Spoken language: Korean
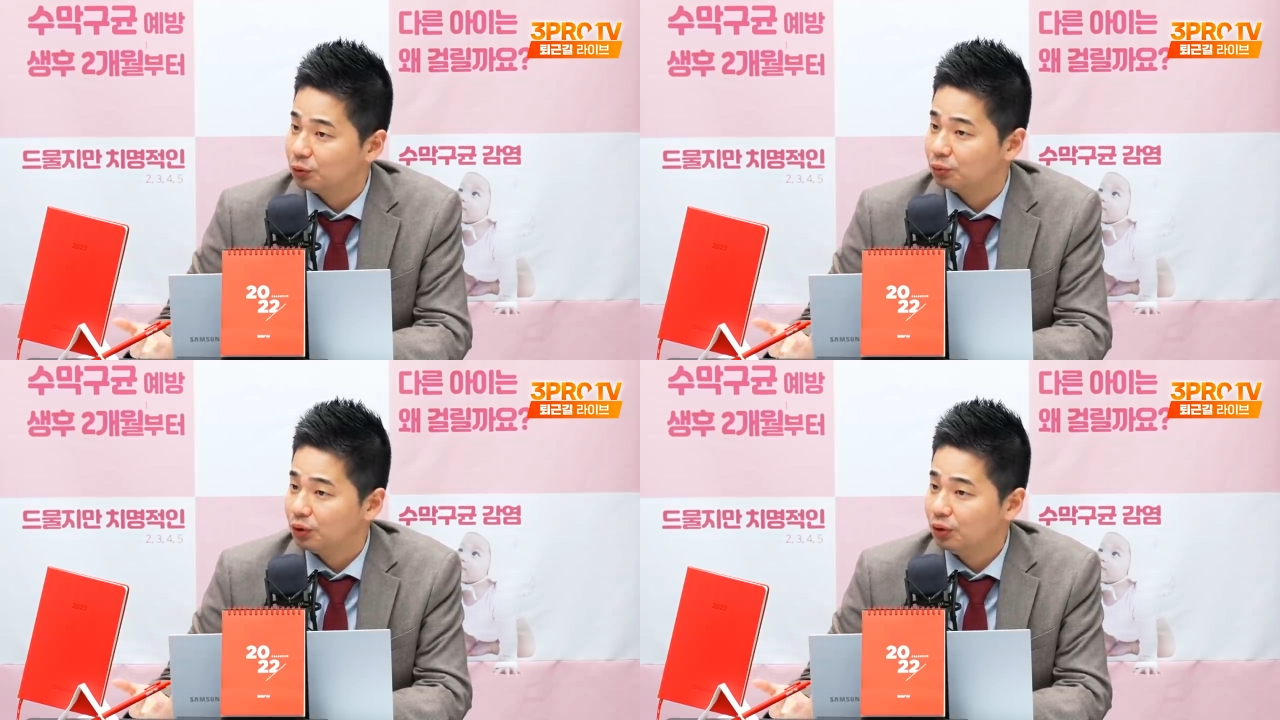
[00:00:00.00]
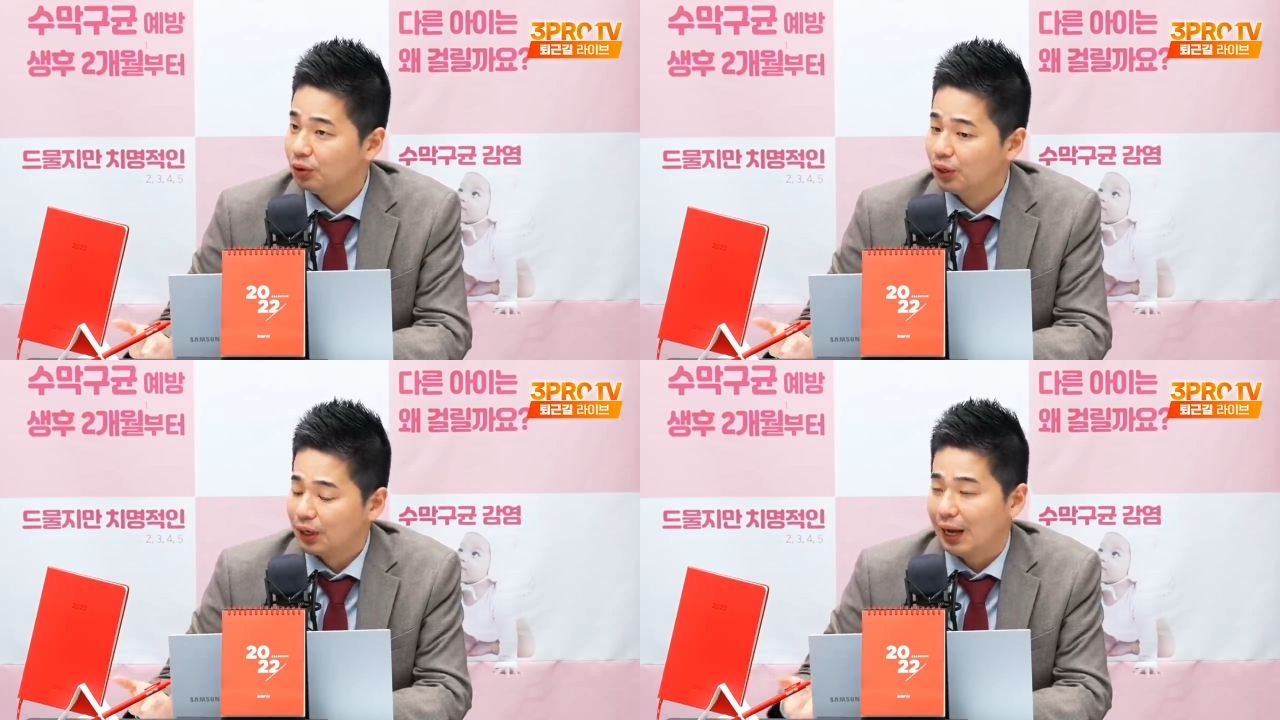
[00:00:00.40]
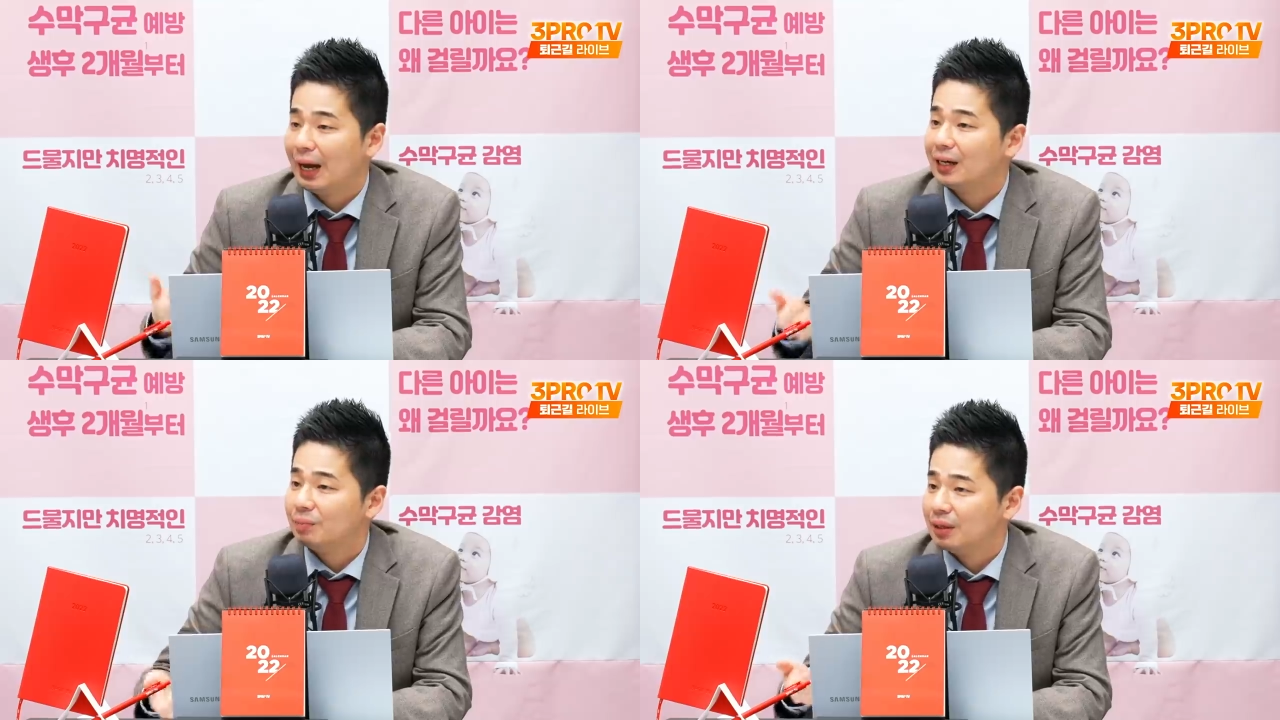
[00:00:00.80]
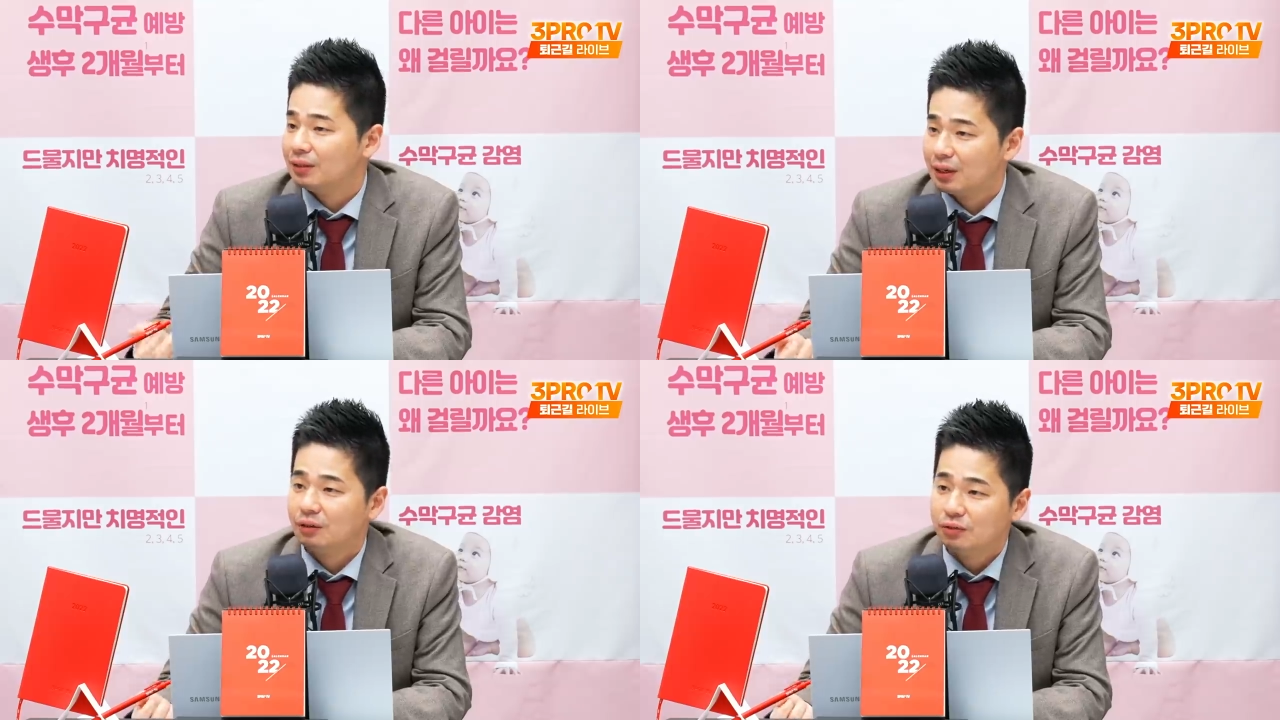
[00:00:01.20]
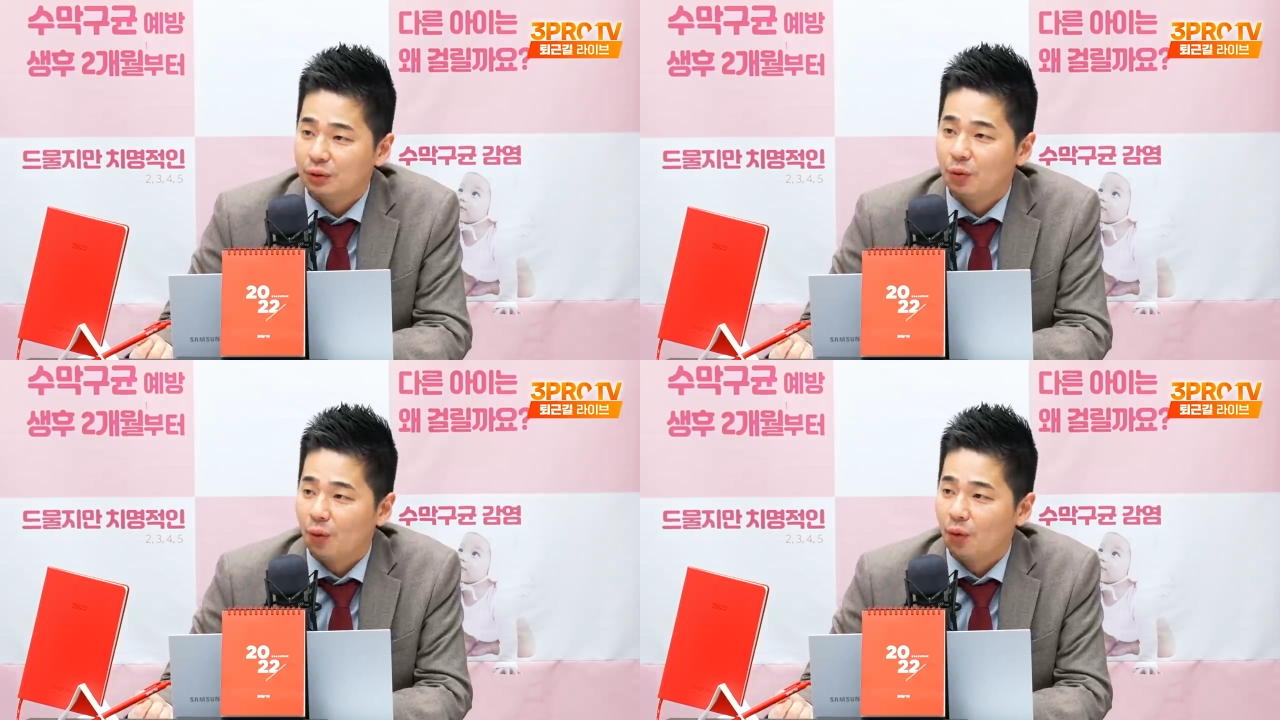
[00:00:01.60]
좀 더 강하게 베팅을 할 수
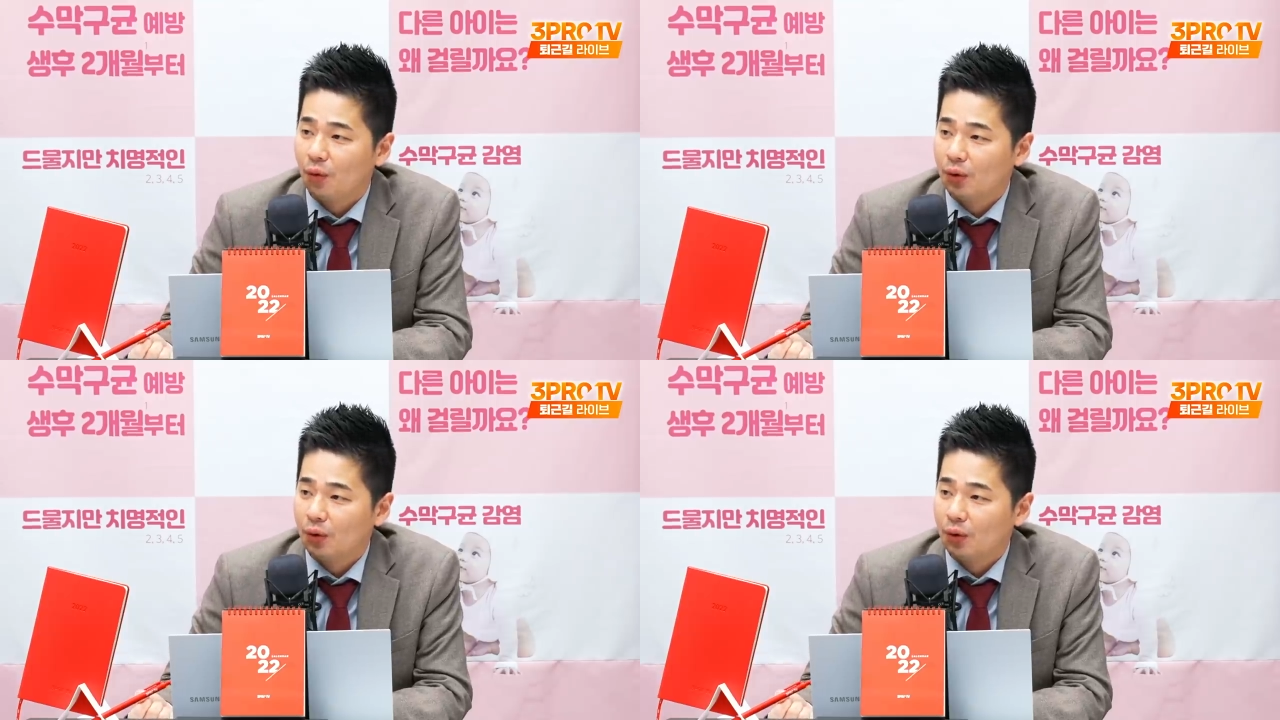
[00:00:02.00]
있고